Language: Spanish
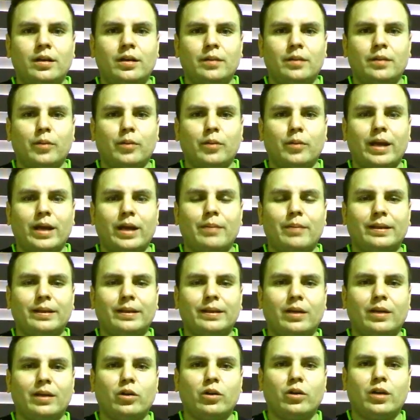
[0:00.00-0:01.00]
Por ahí
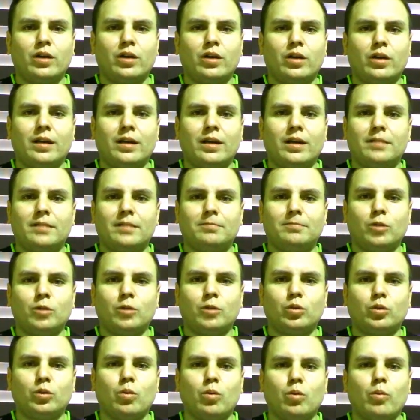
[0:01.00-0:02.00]
Matías Oyola no
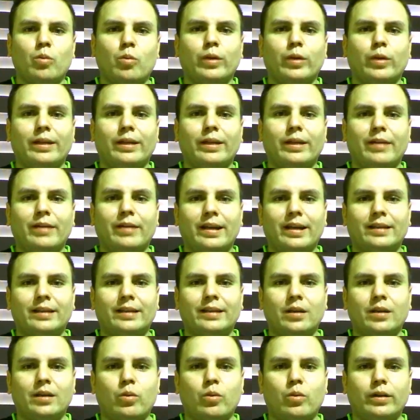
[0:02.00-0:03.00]
tuvo un buen nivel en este
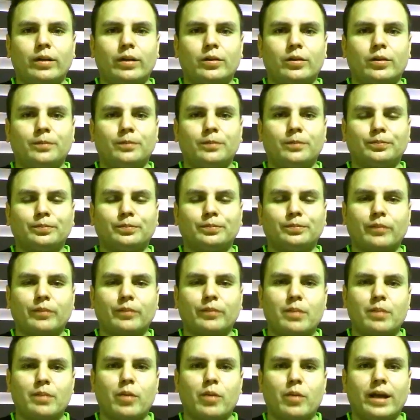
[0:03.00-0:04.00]
encuentro.
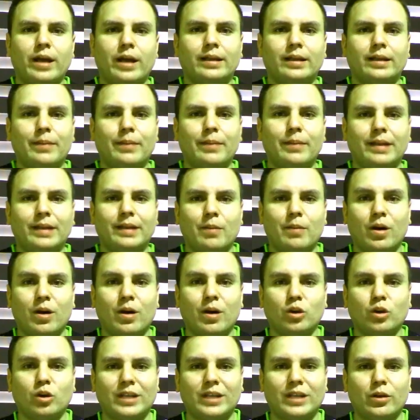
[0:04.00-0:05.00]
Por ahí también tenemos a
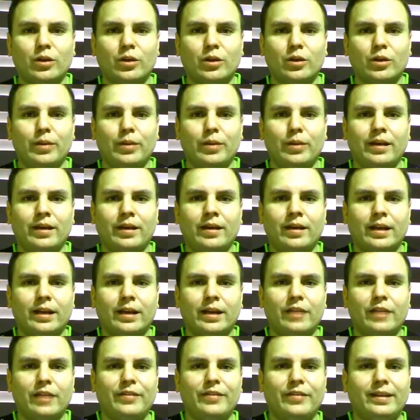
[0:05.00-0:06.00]
José Lloví, que
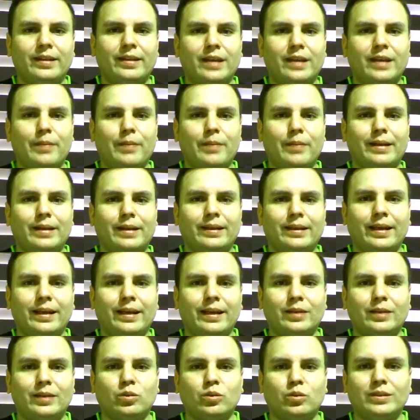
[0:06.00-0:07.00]
definitivamente
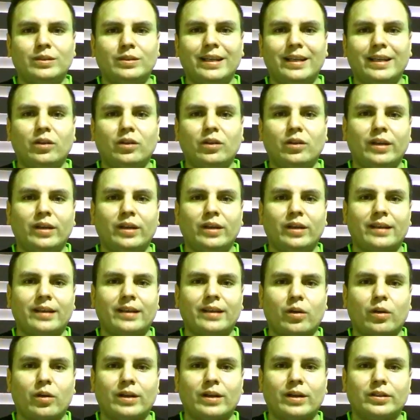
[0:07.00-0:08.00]
es un signo de
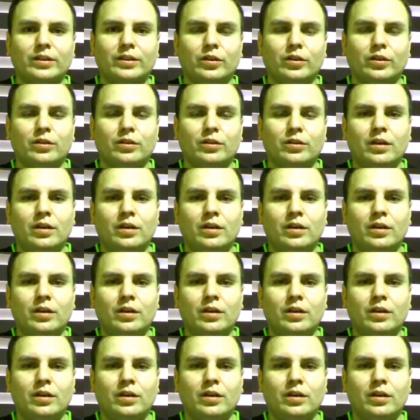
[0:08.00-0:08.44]
interrogación.